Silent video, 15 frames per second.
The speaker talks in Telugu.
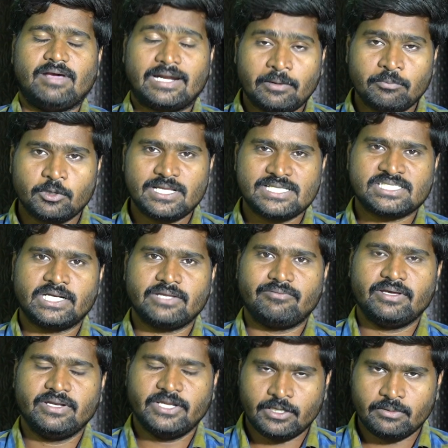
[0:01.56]
వెల్కమ్ టు లెజన్
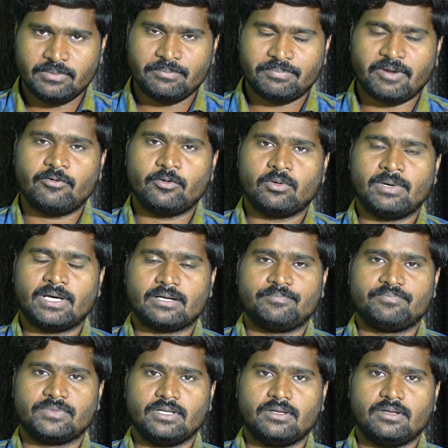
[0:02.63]
టీవీ నేను మీ ప్రవీణ్ కుమార్
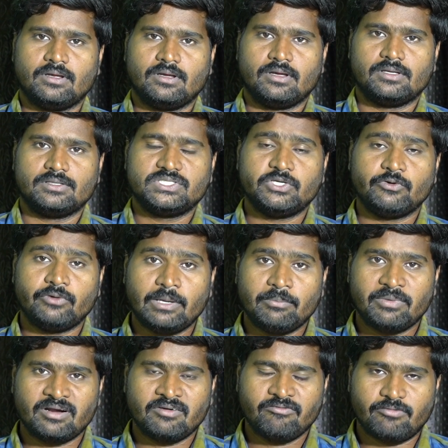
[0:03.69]
జీవో
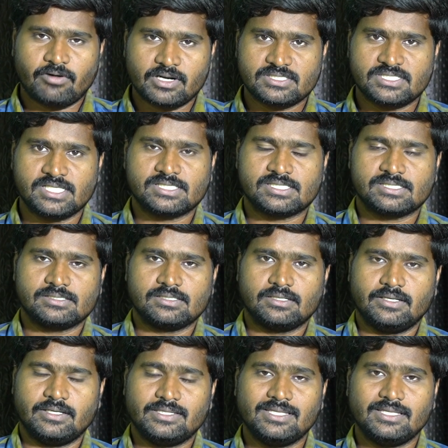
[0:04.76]
నెంబర్ ఫార్టీ సిక్స్
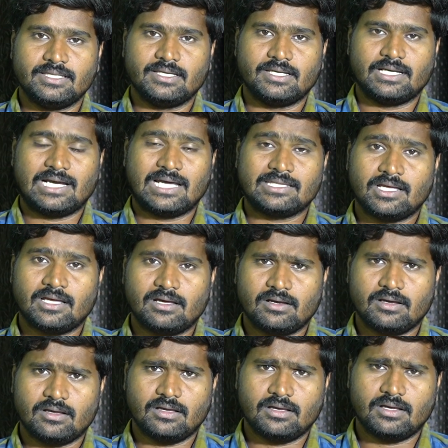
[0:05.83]
ఇది గత
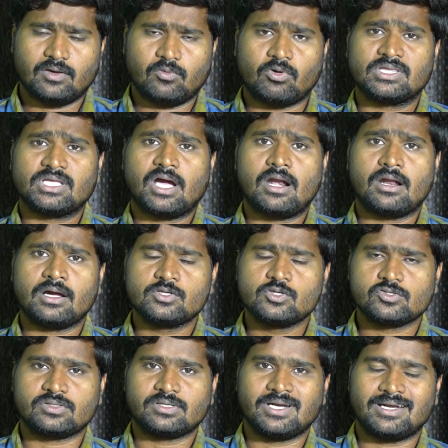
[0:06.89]
కొంతకాలంగా
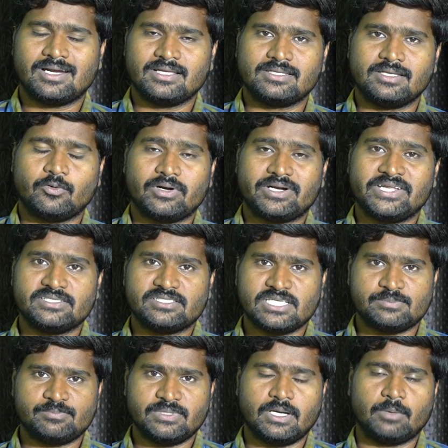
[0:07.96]
చూసుకున్నట్లయితే ఒక
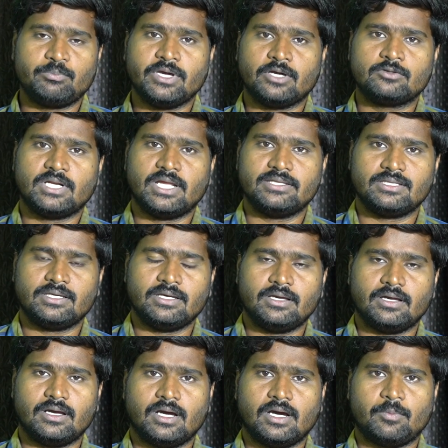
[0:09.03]
టీఎస్ఎస్పి అభ్యర్థులైతే
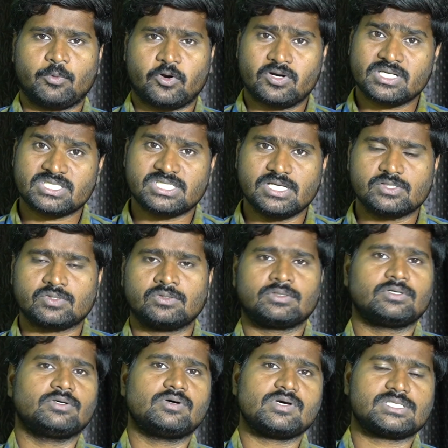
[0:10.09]
ప్రొటెస్ట్
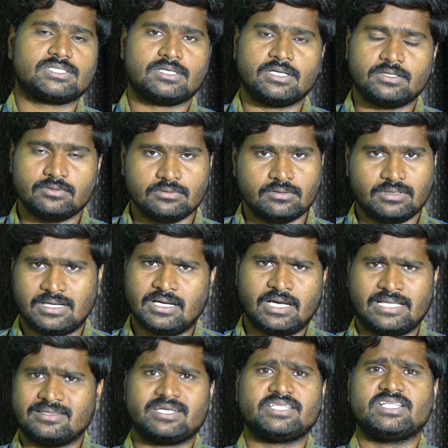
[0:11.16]
చేసుకుంటూ వస్తున్నట్టు
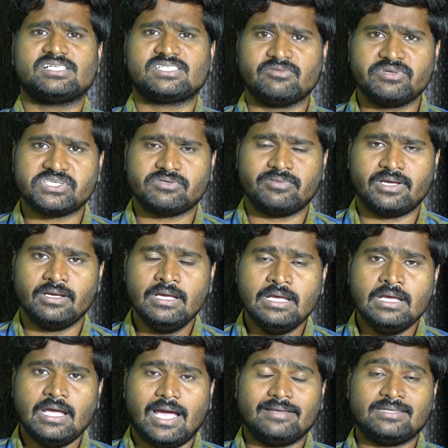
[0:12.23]
అందరికీ తెలిసిన విషయమే
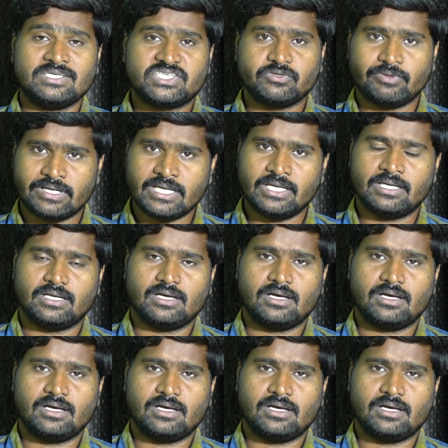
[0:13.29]
అయితే చివరికి